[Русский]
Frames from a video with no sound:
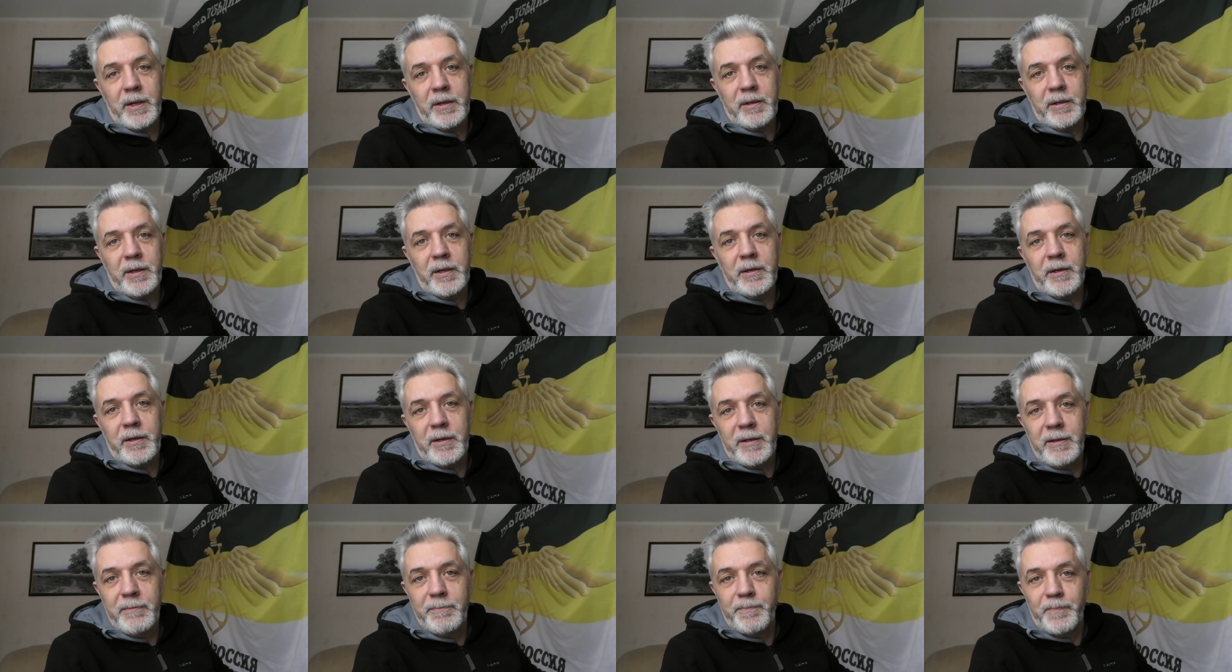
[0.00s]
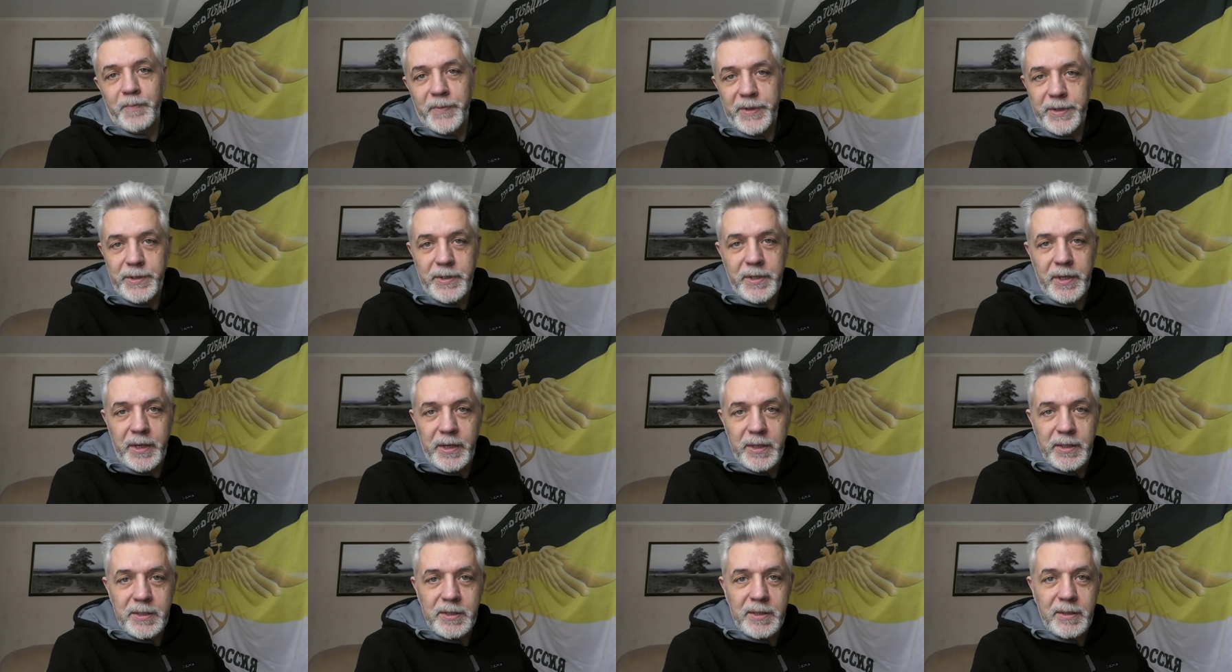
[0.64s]
так, как им
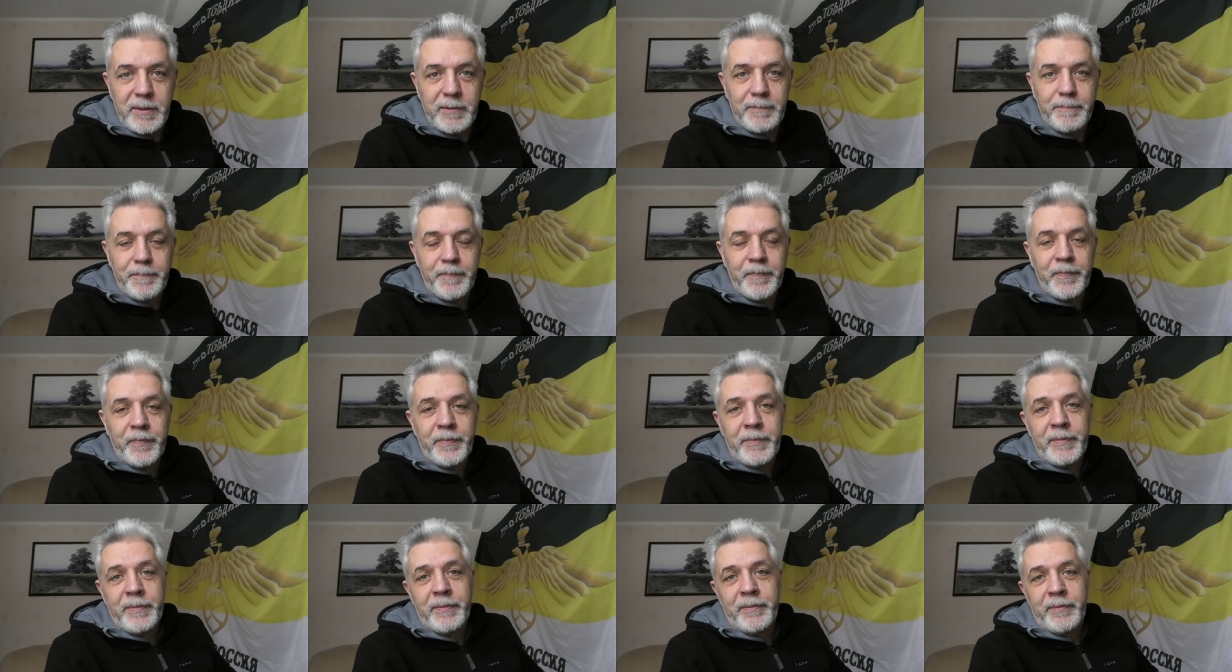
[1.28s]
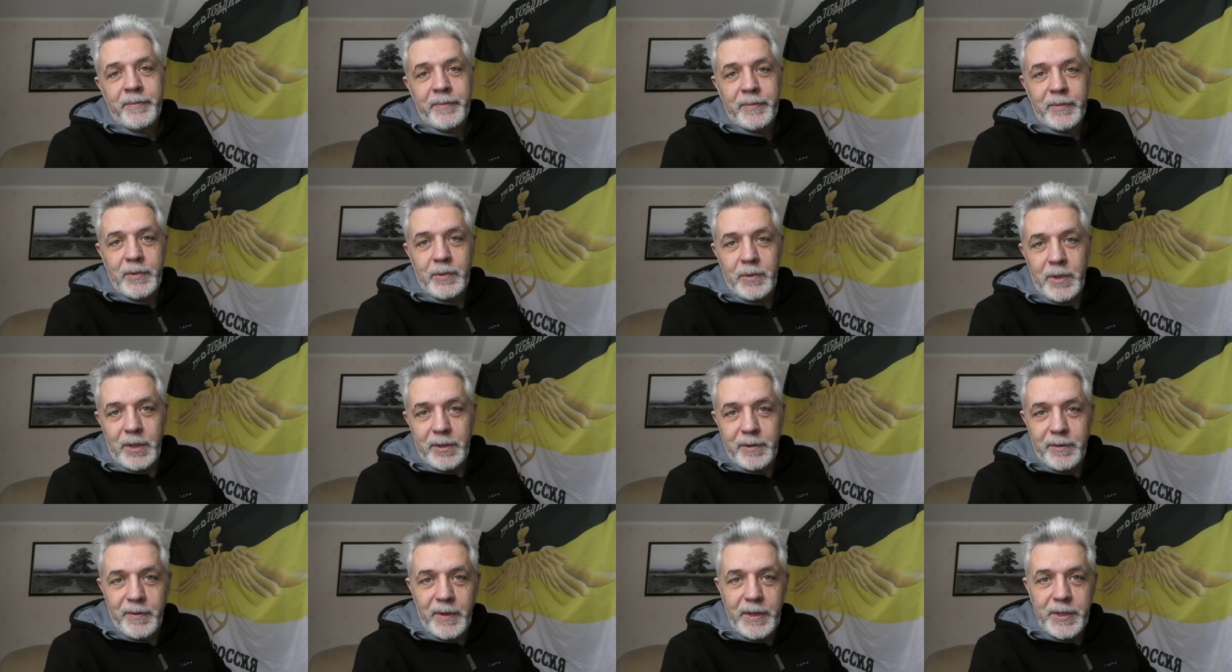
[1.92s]
интересно – ну,
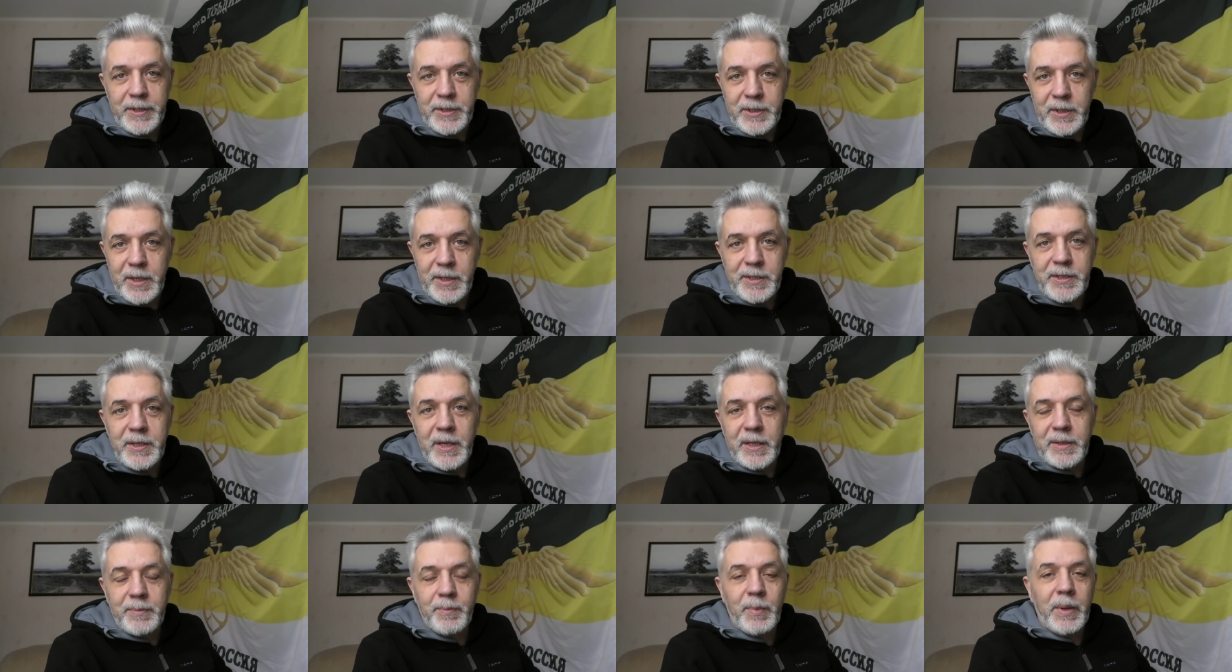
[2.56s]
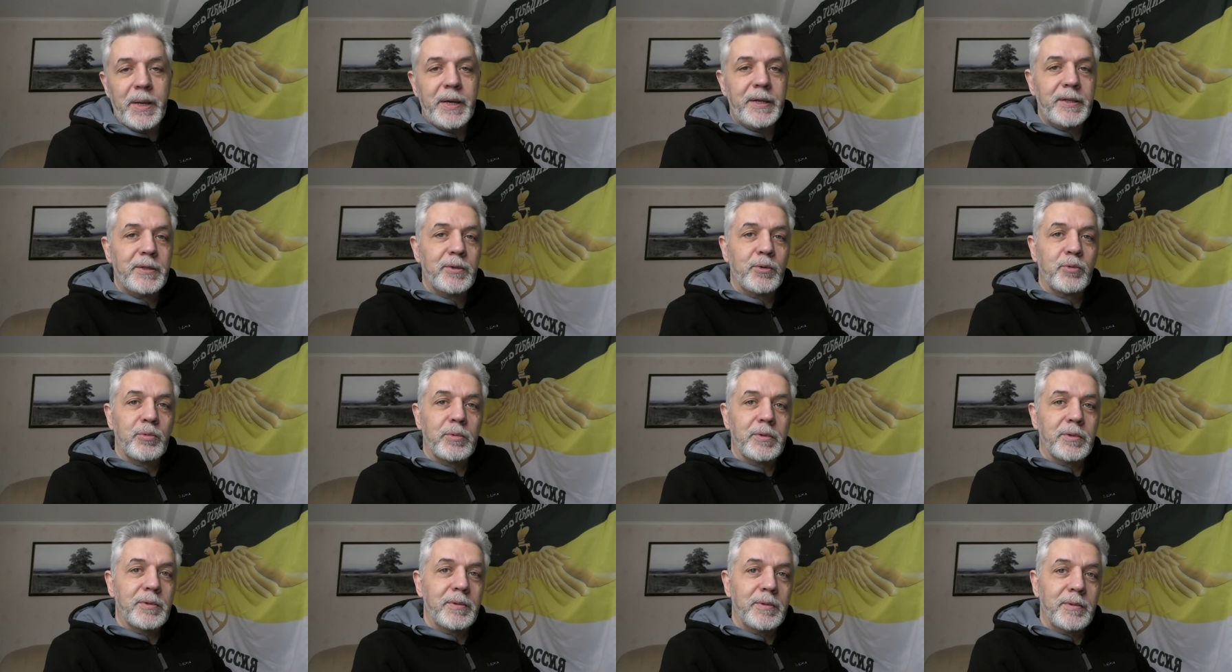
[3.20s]
как говорится, хозяин барин,
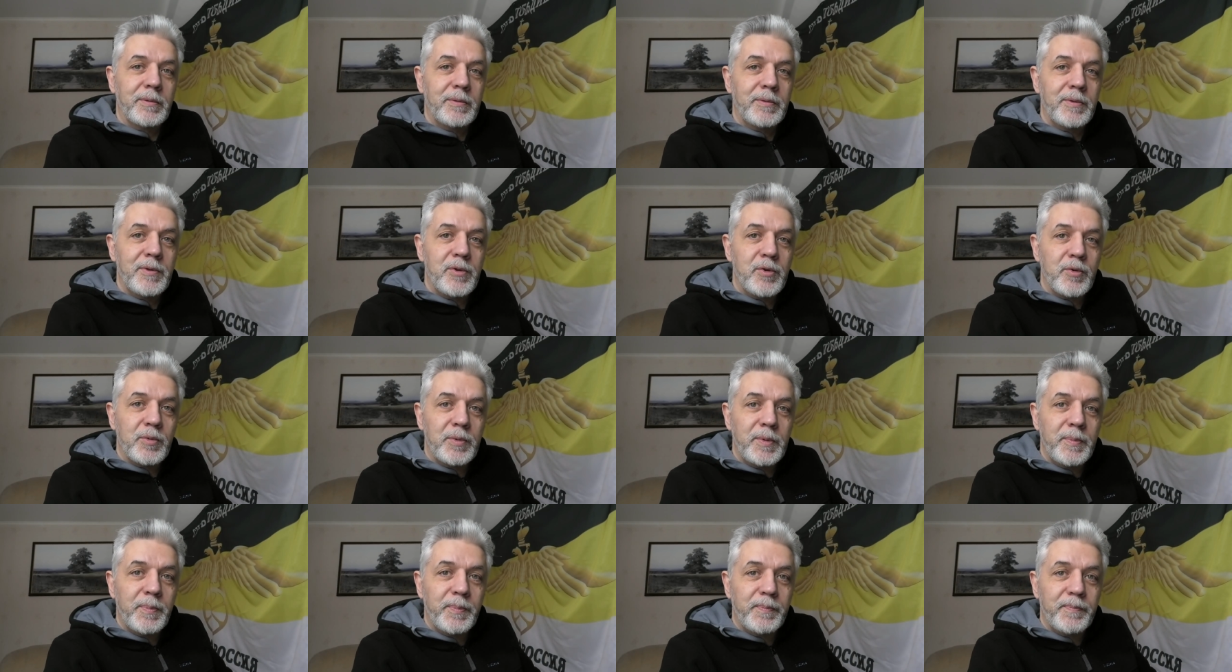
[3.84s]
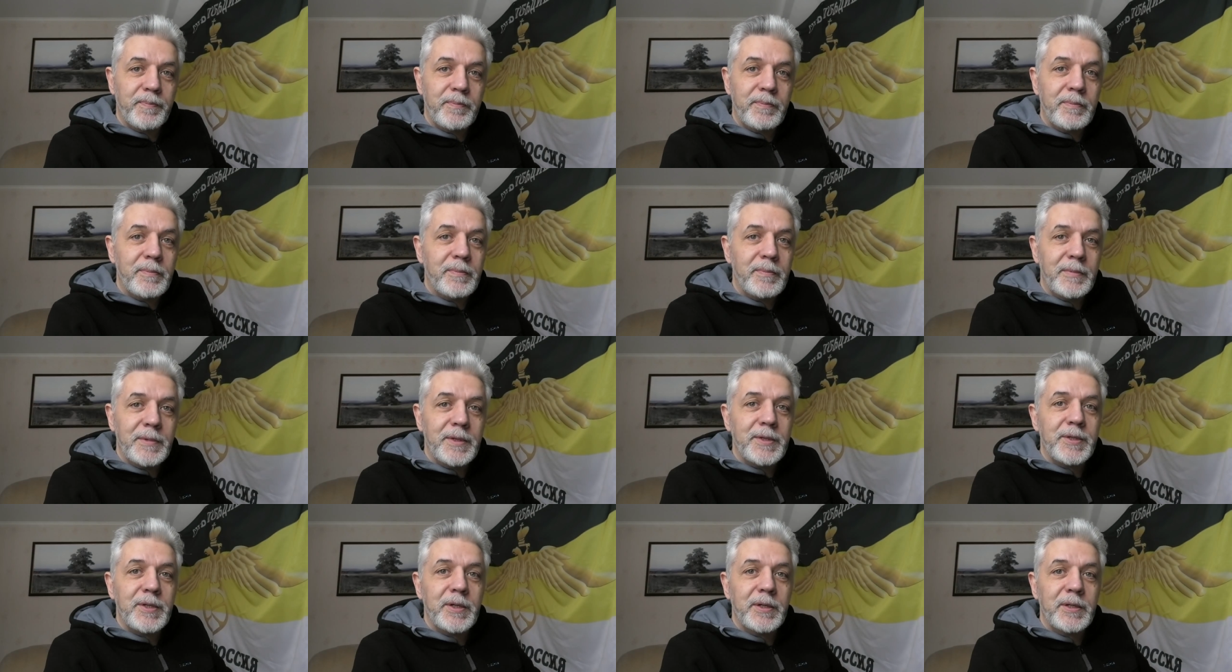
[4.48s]
тут ничего не,
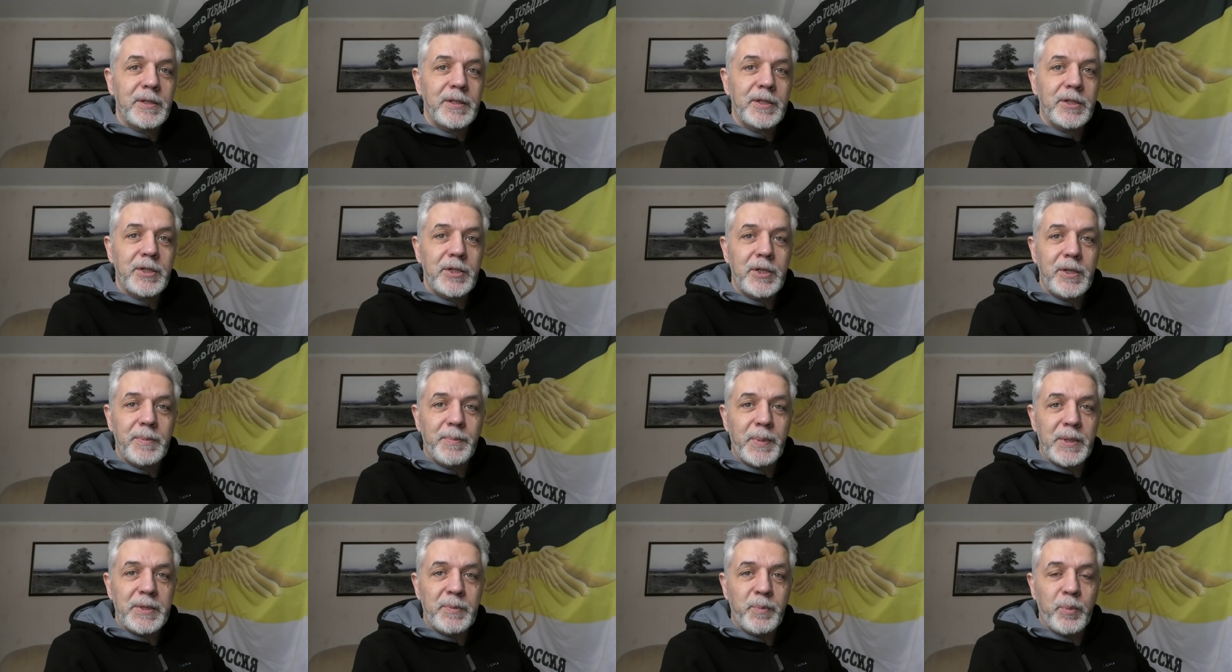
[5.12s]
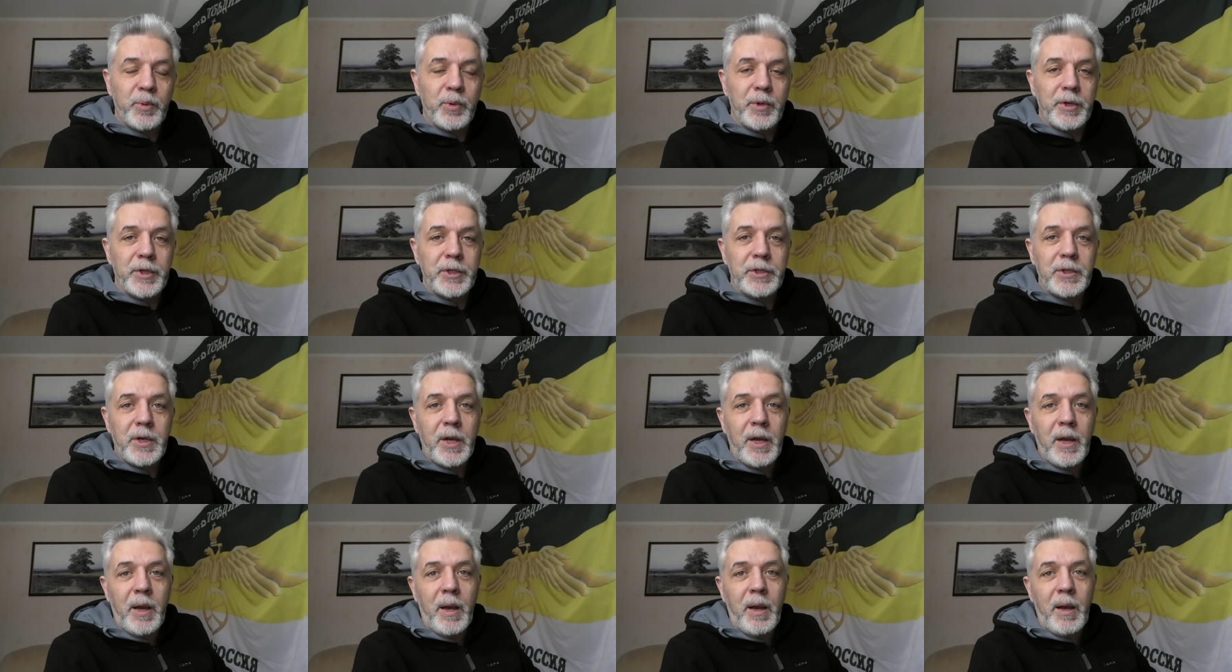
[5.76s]
не сделаешь и не
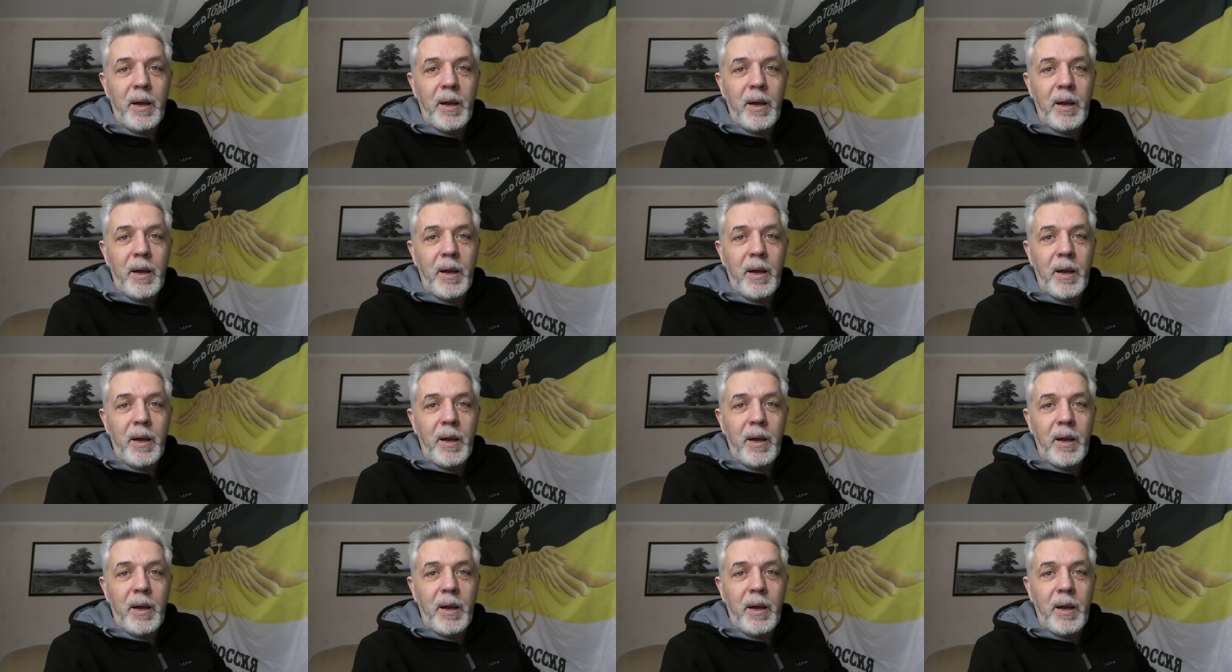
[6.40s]
поспоришь.